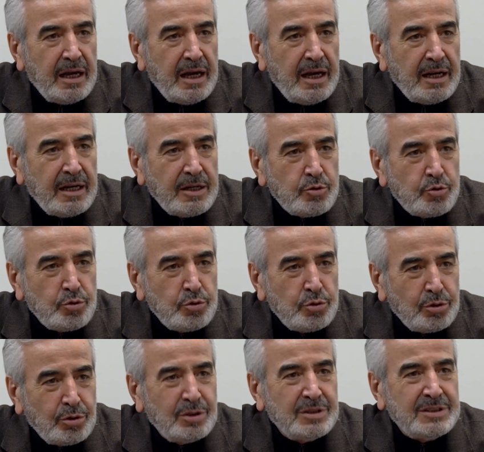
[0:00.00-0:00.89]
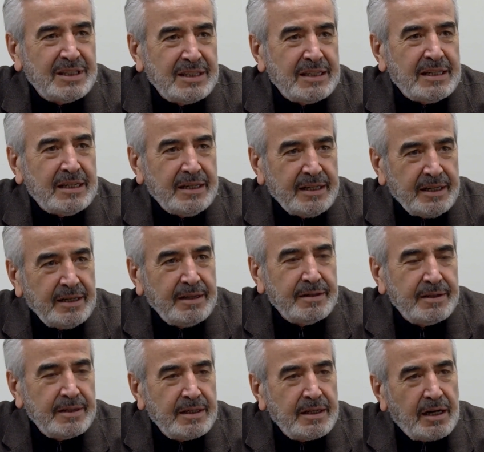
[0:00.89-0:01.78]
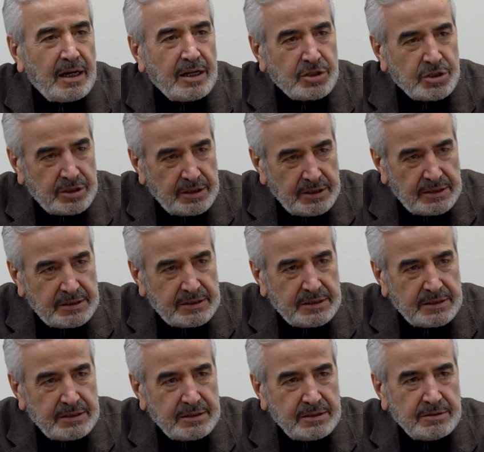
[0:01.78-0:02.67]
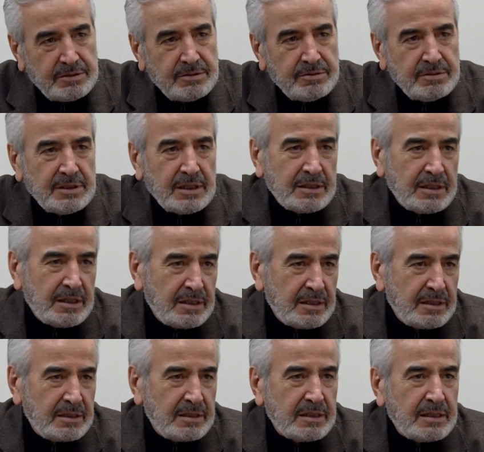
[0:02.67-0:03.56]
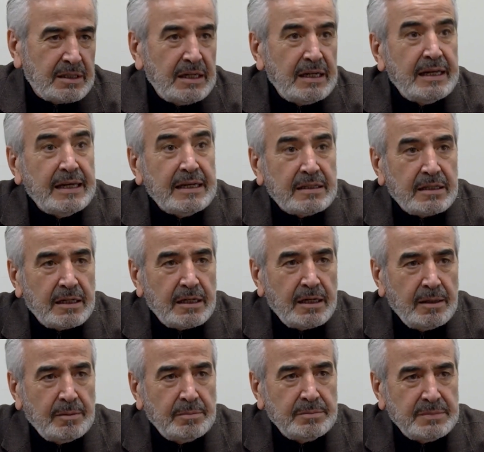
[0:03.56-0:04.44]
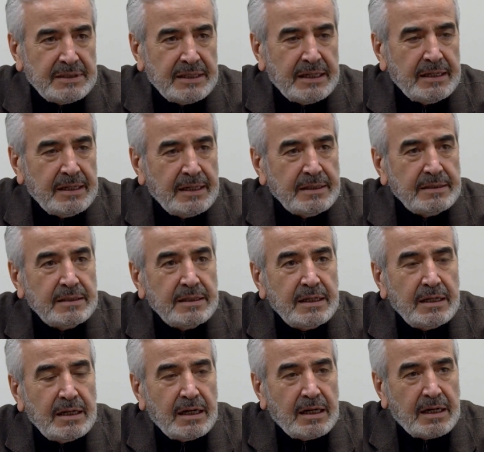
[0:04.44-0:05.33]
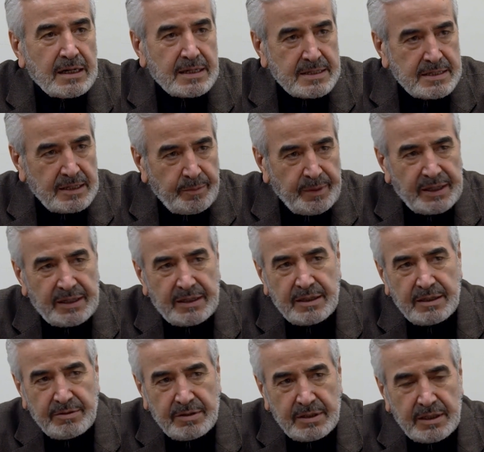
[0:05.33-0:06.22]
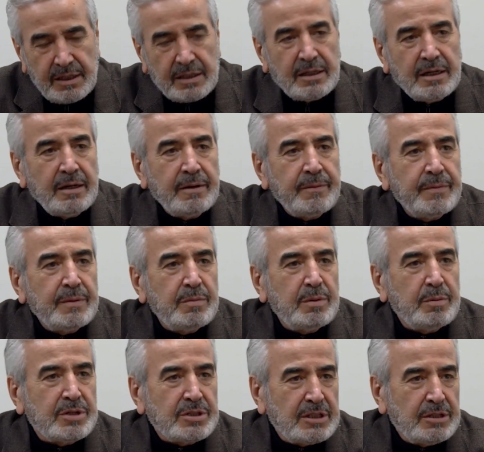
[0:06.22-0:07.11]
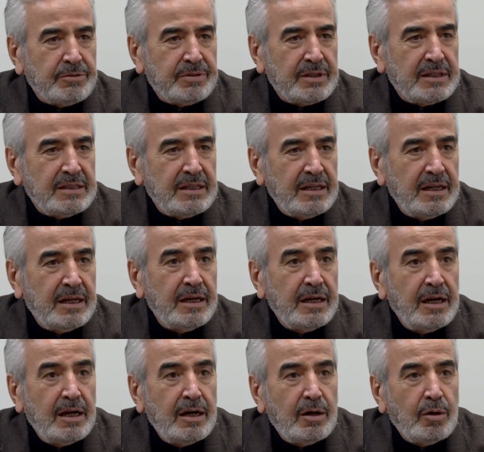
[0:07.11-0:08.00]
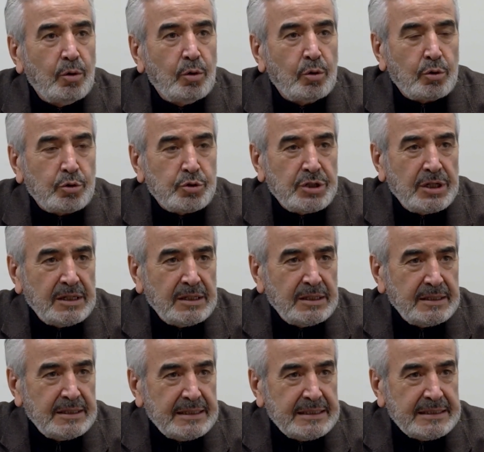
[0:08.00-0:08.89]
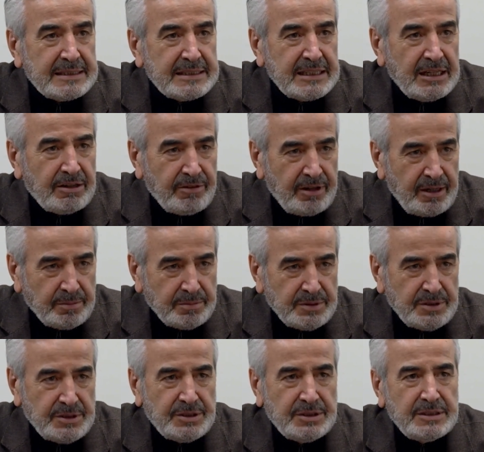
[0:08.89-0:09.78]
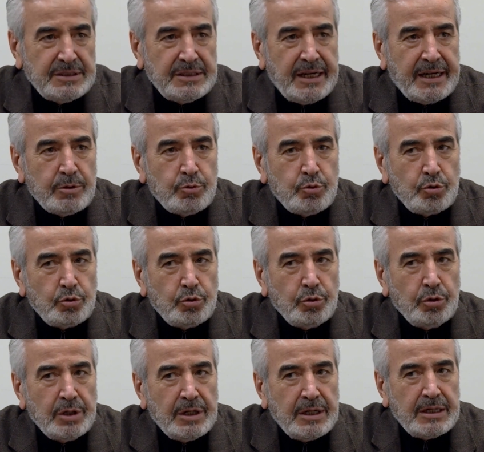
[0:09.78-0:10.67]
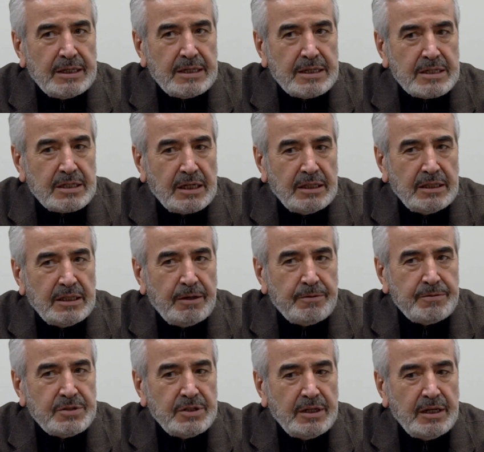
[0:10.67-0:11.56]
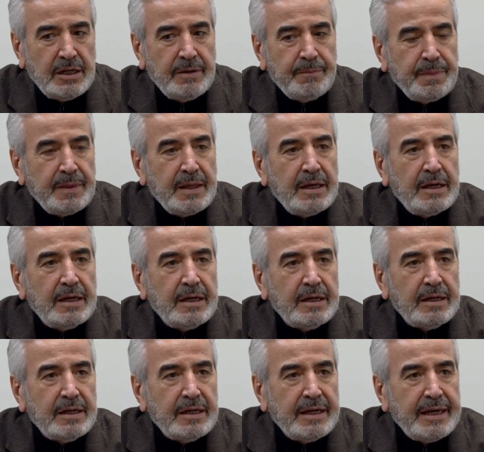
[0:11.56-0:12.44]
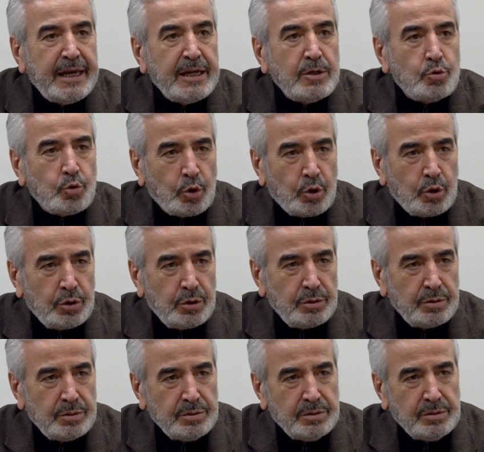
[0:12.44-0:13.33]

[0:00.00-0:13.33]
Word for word: elcu dedikleri açlık ya da e, kılle-i taam denilen az yemek ya da bir başka ifadeyle oruca devamdır. Yani çünkü insan nefsini e, en çok